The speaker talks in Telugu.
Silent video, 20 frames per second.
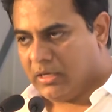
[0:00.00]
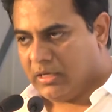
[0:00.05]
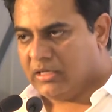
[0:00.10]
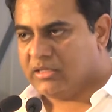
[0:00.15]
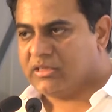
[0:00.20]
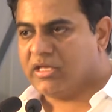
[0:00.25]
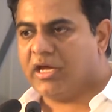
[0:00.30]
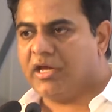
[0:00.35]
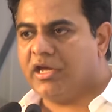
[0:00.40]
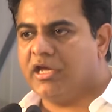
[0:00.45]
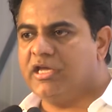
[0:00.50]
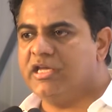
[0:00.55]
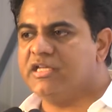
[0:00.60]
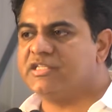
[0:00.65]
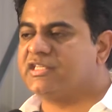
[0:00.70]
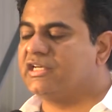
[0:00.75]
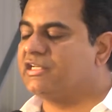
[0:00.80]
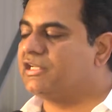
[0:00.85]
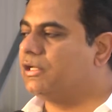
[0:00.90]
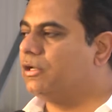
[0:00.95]
ఇదే ఈ
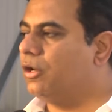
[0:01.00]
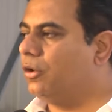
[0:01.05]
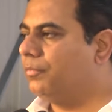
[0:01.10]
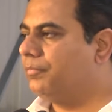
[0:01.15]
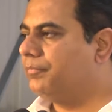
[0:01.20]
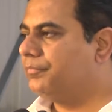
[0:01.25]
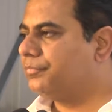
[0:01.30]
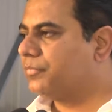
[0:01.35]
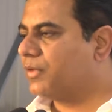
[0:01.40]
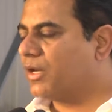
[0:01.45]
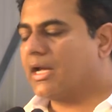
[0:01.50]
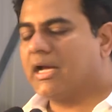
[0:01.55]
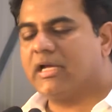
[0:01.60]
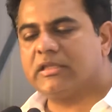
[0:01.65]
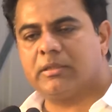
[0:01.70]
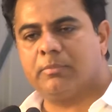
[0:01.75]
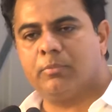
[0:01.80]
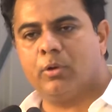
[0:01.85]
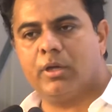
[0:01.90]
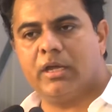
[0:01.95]
సిటీలో
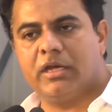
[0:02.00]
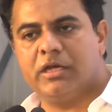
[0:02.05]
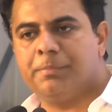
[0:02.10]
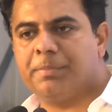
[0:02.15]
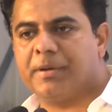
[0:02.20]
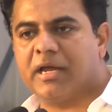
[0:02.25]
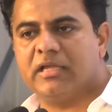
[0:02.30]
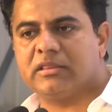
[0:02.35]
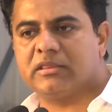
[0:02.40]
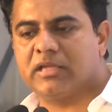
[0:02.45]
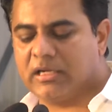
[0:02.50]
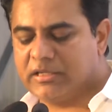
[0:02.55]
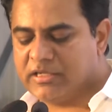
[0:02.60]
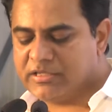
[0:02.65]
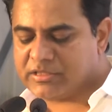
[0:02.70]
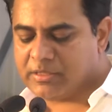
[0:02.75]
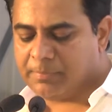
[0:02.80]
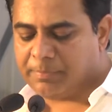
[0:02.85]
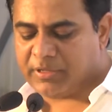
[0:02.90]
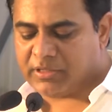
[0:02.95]
గతంలో ఎన్ని ప్రయత్నాలు
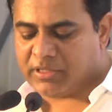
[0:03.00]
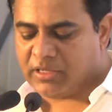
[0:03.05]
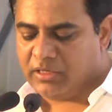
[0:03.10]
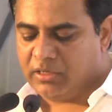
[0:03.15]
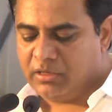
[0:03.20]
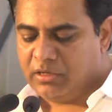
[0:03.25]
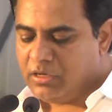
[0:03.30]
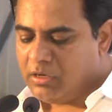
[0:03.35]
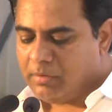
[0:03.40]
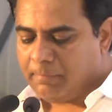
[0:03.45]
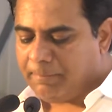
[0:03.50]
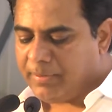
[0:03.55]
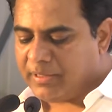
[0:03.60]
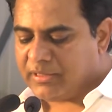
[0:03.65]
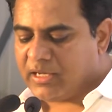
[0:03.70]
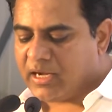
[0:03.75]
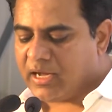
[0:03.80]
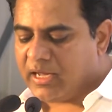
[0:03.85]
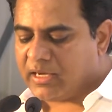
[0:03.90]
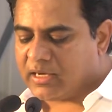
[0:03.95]
చేసినప్పటికీ
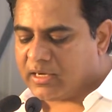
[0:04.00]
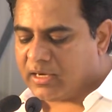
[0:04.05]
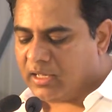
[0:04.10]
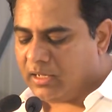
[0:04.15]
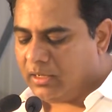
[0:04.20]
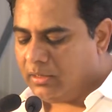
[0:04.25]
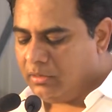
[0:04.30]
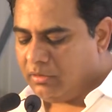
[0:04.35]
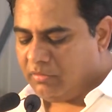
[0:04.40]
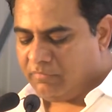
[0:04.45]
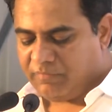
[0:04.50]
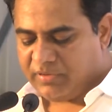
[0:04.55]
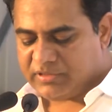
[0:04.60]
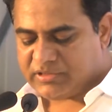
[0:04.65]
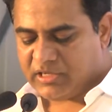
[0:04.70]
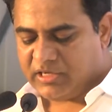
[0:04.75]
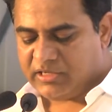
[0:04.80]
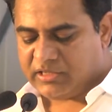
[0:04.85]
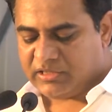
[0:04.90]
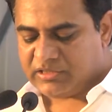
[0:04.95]
పెద్దగా ఇక్కడ
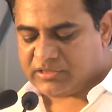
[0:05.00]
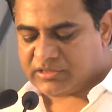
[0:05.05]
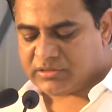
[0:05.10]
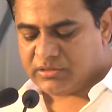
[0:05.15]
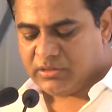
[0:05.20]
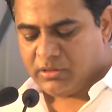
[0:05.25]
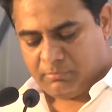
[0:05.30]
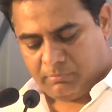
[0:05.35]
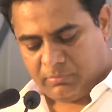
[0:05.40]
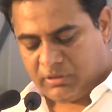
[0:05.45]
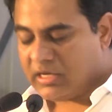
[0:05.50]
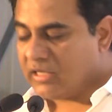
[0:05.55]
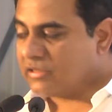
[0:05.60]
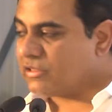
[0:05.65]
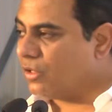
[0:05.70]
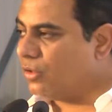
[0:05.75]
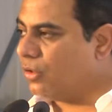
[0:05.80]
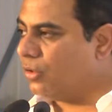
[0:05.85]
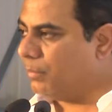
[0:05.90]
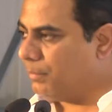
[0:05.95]
ఫెసిలిటీస్
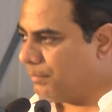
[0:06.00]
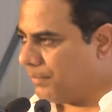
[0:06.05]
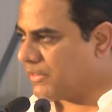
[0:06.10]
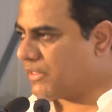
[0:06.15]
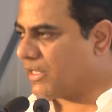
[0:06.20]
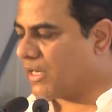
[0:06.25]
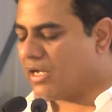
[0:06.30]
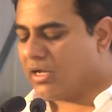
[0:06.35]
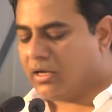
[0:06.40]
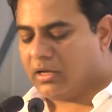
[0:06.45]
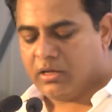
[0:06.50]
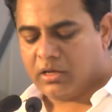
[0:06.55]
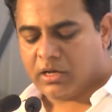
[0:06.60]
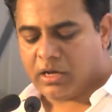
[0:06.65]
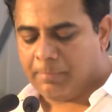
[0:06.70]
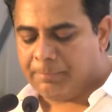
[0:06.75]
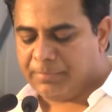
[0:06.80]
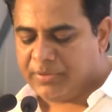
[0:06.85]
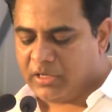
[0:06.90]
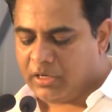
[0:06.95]
గతంలో పెద్దగా
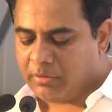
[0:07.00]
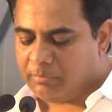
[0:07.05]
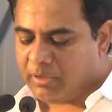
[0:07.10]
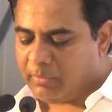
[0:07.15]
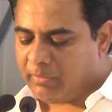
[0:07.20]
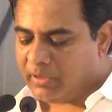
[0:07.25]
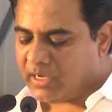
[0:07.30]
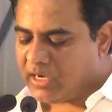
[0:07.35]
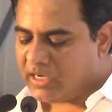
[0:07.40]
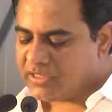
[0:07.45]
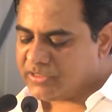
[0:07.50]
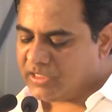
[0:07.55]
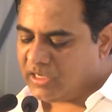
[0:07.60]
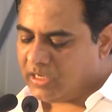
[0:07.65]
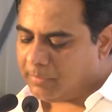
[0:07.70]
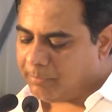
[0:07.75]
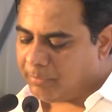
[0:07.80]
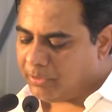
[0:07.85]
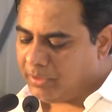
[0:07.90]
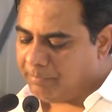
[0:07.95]
కంపెనీలను మనం అట్రాక్ట్
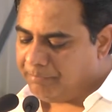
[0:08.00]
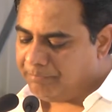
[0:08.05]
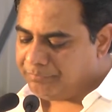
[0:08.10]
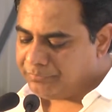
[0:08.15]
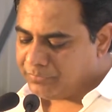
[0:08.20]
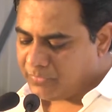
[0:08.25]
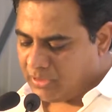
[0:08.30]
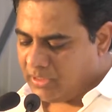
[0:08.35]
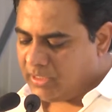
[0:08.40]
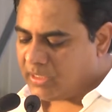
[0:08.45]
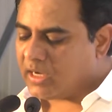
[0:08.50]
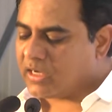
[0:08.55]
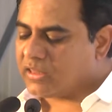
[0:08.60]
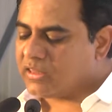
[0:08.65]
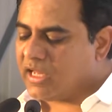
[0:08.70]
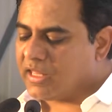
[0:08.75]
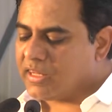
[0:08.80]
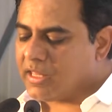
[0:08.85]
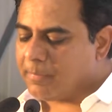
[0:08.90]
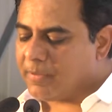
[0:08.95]
చేయలేకపోయినాం ఇక్కడ
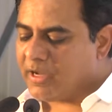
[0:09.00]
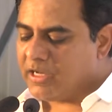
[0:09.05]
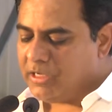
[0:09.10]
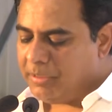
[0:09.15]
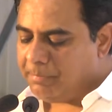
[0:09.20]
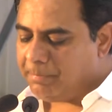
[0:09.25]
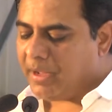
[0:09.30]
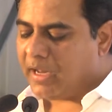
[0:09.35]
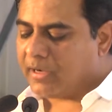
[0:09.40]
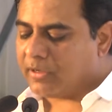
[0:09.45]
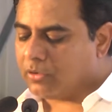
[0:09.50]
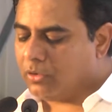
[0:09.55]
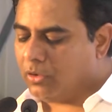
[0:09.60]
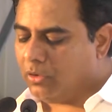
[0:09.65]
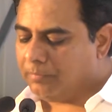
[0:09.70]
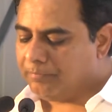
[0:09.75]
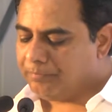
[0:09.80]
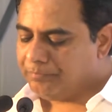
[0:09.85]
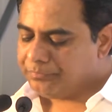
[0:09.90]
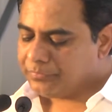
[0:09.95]
దాదాపుగా ఈ
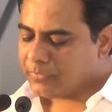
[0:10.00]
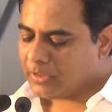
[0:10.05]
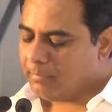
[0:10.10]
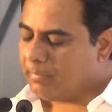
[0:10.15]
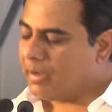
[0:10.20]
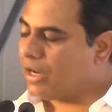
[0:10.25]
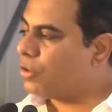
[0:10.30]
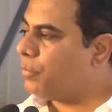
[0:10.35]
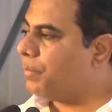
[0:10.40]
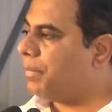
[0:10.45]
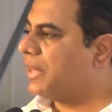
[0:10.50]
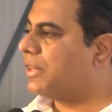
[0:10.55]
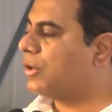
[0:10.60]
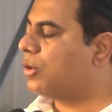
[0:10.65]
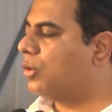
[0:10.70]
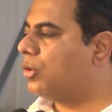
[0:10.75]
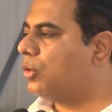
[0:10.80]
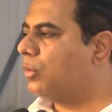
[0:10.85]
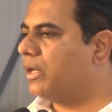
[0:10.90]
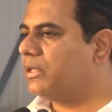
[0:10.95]
పార్కులో మనకు
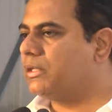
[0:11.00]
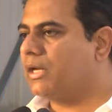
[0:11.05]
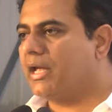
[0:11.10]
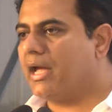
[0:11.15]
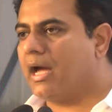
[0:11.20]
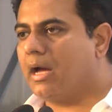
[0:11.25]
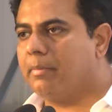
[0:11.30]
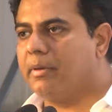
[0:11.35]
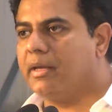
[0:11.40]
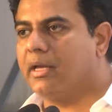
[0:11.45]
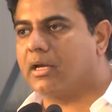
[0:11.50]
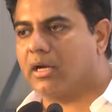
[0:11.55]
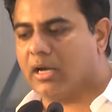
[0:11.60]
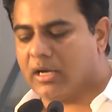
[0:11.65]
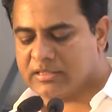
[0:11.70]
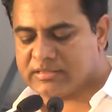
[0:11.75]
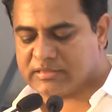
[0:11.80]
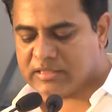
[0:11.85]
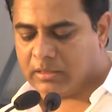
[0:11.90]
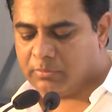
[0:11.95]
పదకొండు వందల యాభై
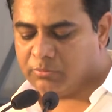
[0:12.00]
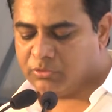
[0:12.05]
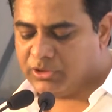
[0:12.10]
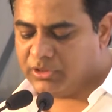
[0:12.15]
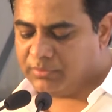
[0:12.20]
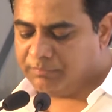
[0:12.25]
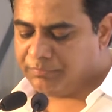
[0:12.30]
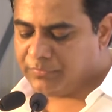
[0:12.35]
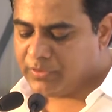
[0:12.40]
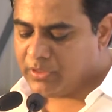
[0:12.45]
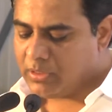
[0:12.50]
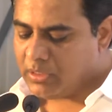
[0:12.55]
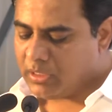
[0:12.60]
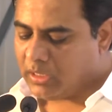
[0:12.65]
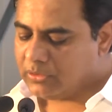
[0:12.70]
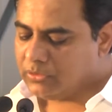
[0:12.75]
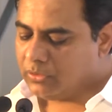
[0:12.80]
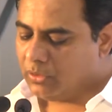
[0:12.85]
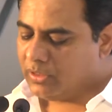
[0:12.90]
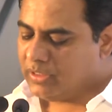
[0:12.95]
ఎకరాల స్థలం ఉంది
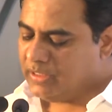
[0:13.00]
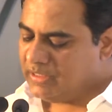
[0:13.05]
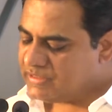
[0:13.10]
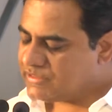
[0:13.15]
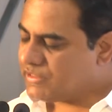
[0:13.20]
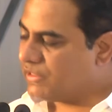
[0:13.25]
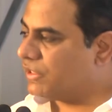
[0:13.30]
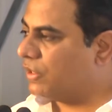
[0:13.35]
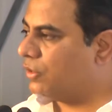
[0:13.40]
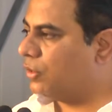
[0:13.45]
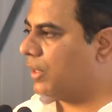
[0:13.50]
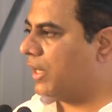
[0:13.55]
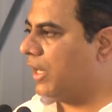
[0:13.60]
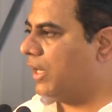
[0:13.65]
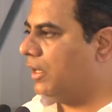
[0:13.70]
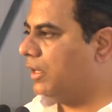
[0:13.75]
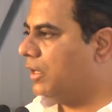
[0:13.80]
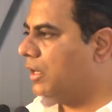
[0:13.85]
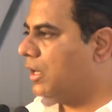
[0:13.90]
అందులో ఈ సిటీలోనే